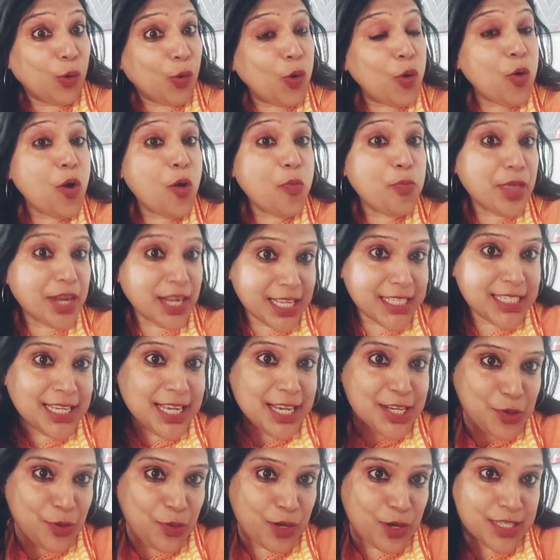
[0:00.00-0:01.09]
অন্যদেরকে
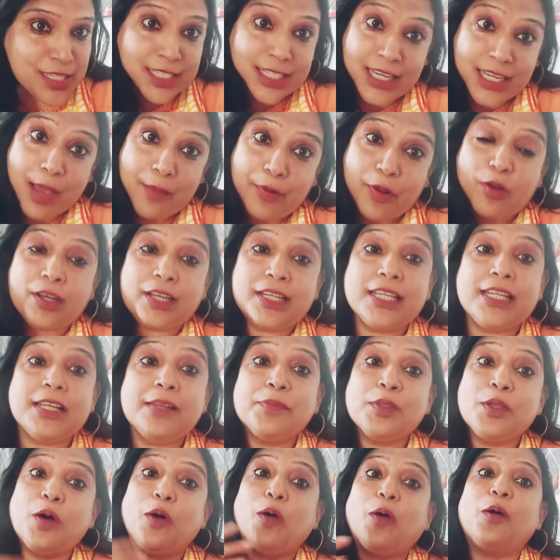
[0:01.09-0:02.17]
জিজ্ঞেস করেছে যেটা আমরা অলরেডি
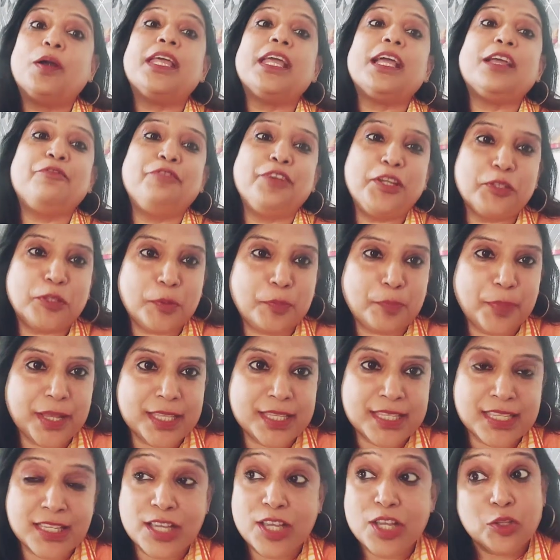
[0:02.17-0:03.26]
অনেক ভিডিওতে
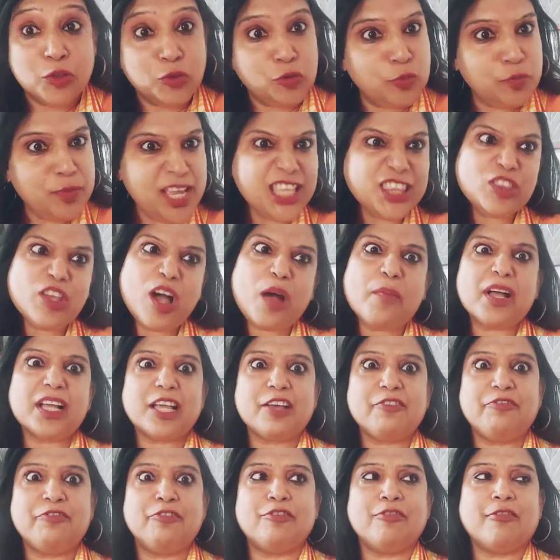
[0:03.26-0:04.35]
পেয়েছি তুমিই তো আমাকে
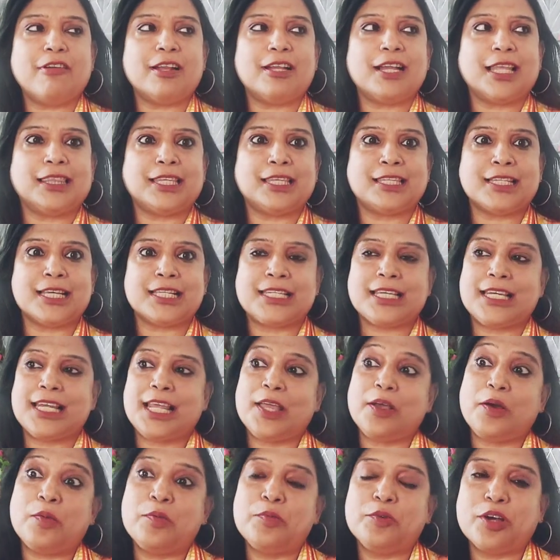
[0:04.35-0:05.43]
ফোন করে জানতে চেয়েছিলে
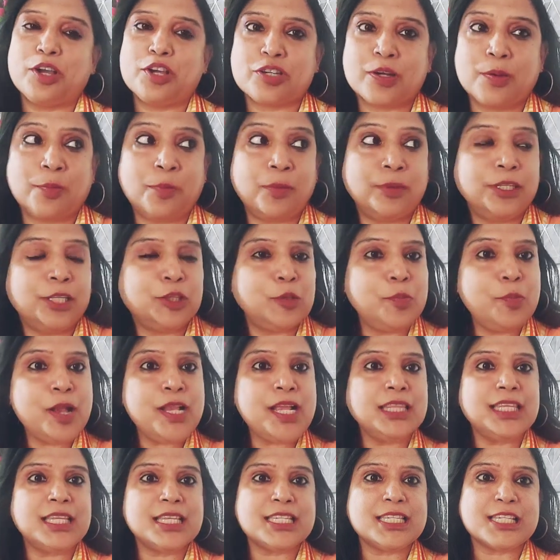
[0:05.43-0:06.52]
অমুকের সম্বন্ধে তুমি
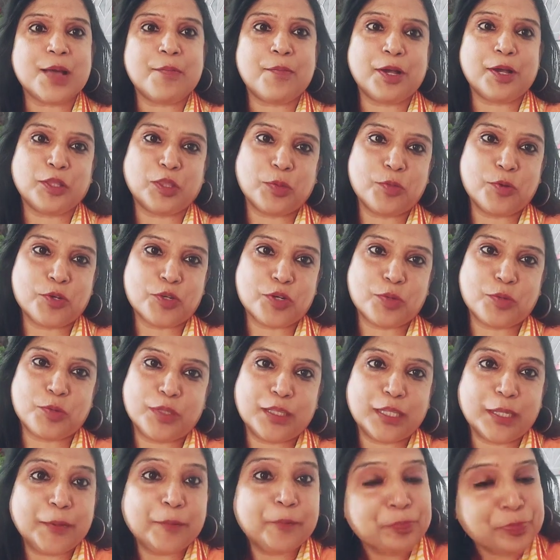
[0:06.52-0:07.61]
জানতে চেয়েছিলে আমাকে তো অমুকের
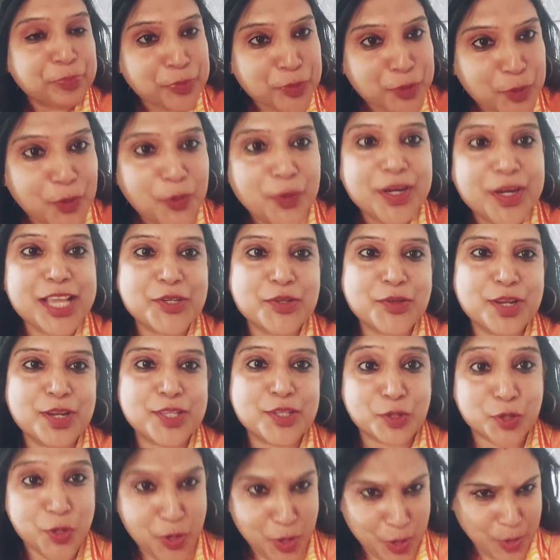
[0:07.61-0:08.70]
সম্বন্ধে অনেক শুনেছ
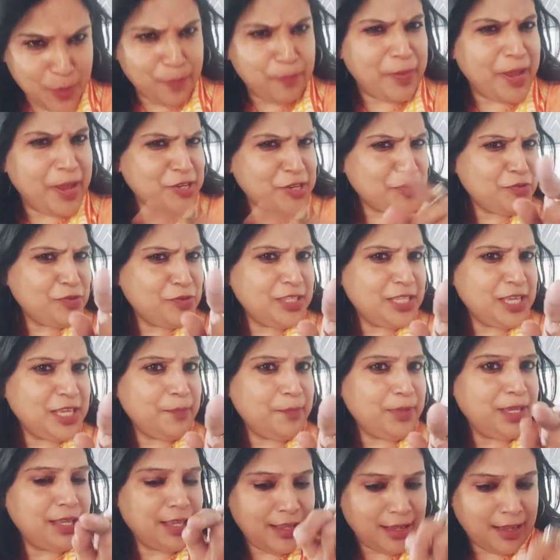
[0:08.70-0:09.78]
প্যাশন উইথ
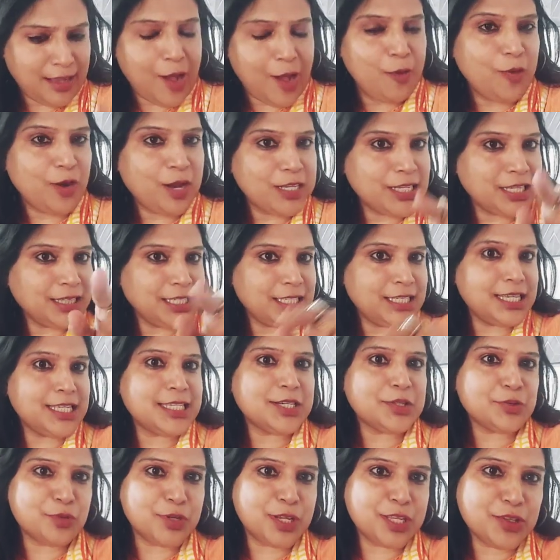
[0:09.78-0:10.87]
এপি কাউকে জানতে চেয়েছে
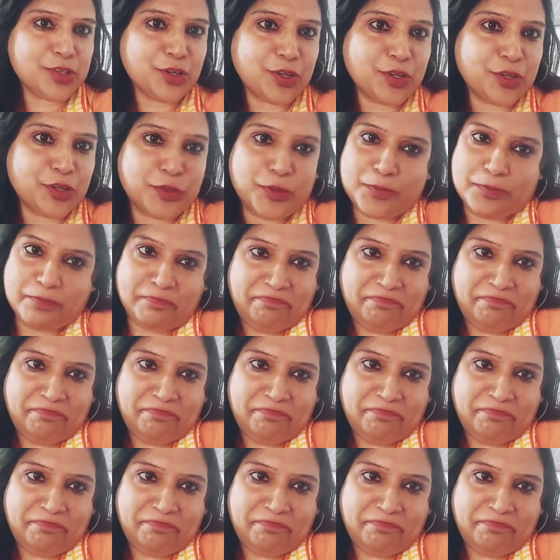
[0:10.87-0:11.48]
শুনেছো কখনো